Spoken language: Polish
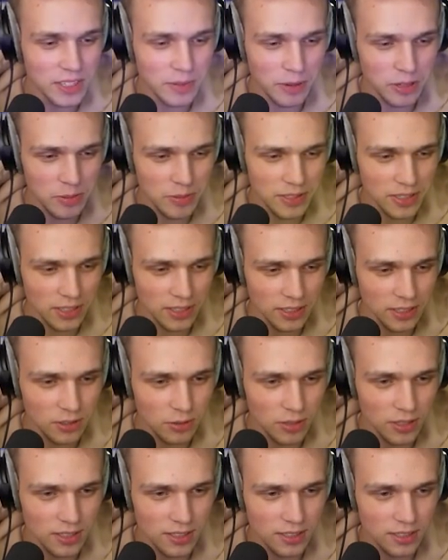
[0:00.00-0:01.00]
zobaczmy co
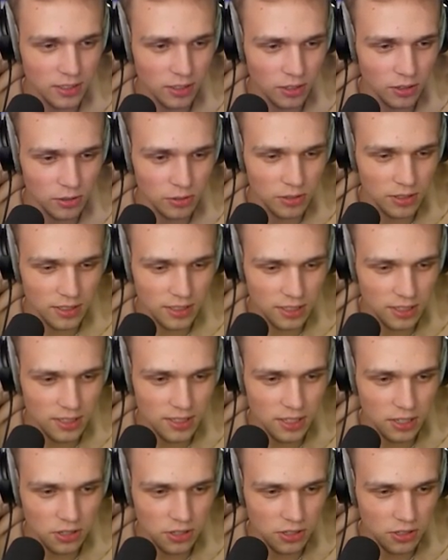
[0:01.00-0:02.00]
tu jest. O, tu jest jakiś
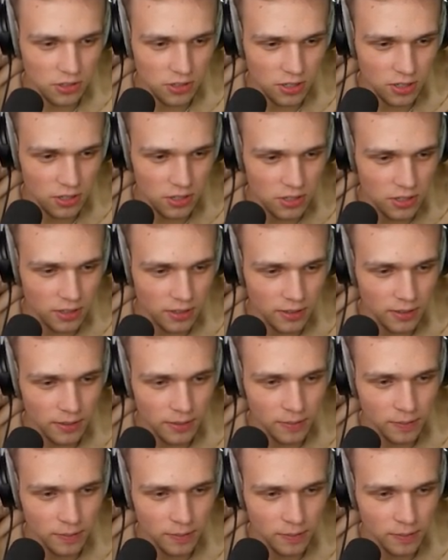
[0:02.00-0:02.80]
zejście jeszcze. jeszcze.